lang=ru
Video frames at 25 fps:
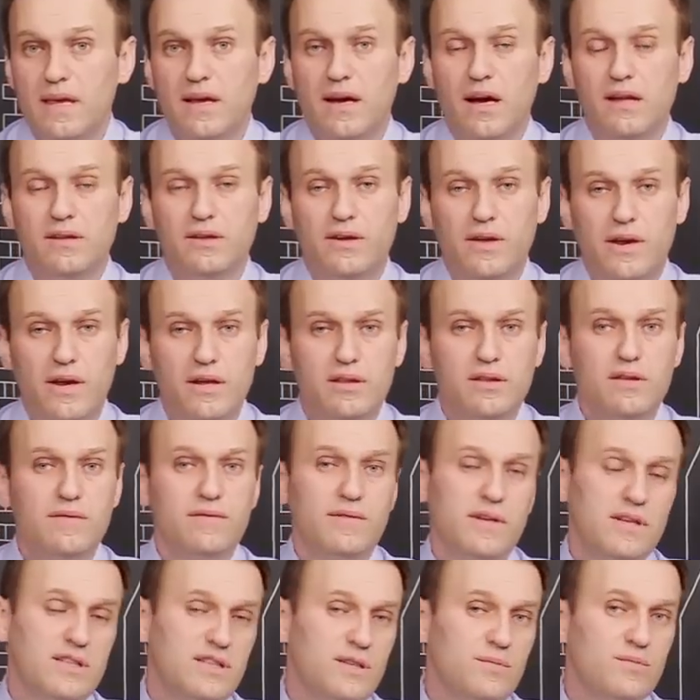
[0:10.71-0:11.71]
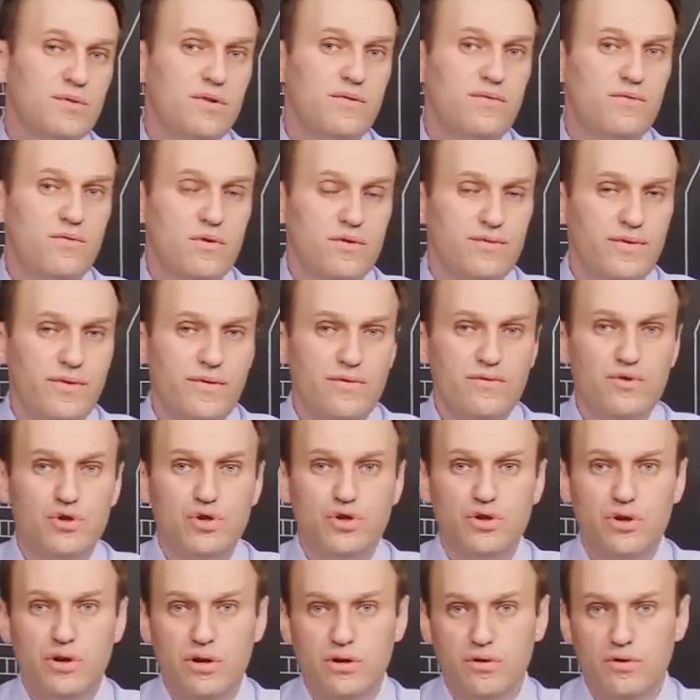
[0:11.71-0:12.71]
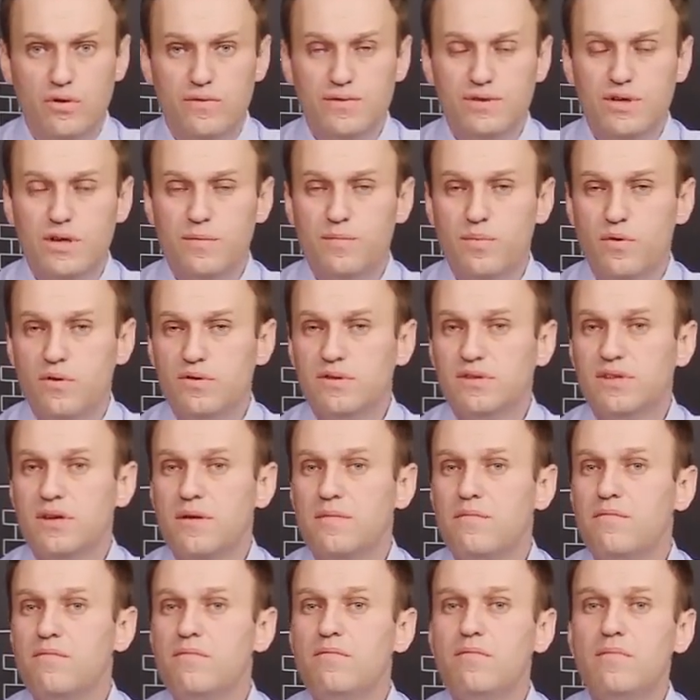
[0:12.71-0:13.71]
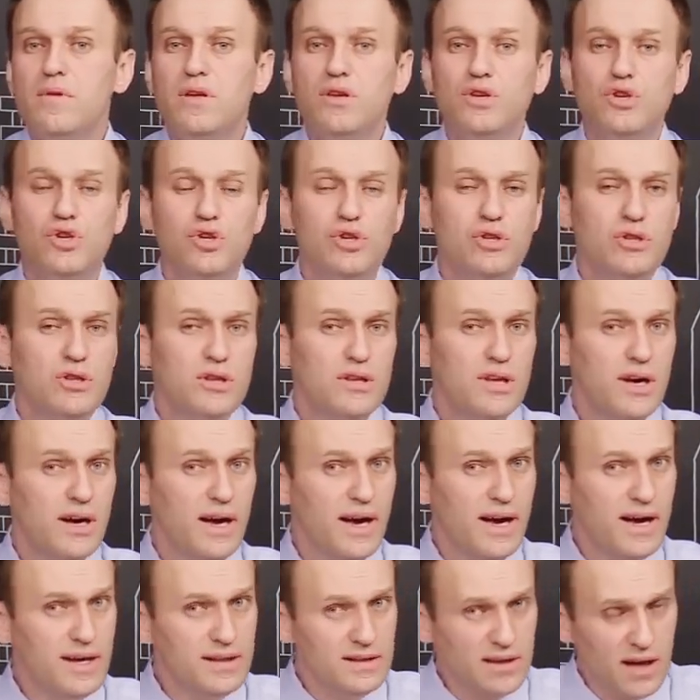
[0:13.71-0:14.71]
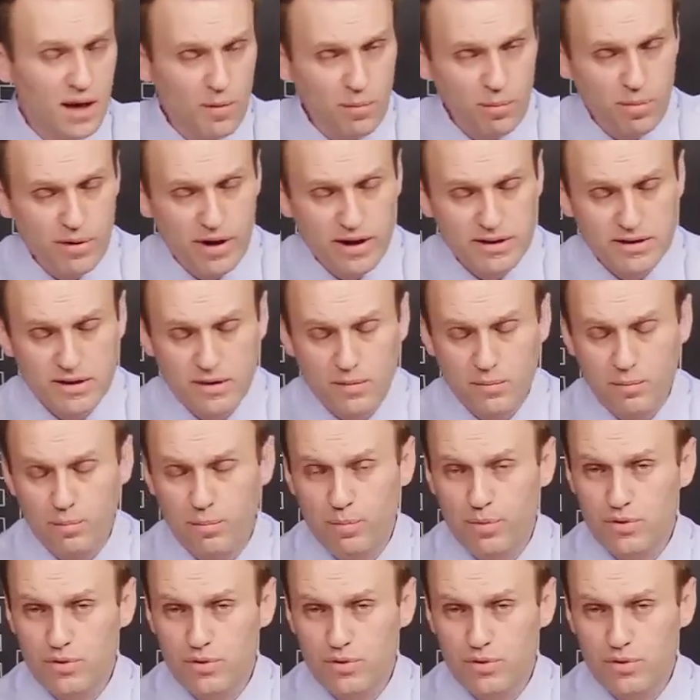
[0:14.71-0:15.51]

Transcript: конкретно Владимир Вольфович Жириновский просто мечтает об этом.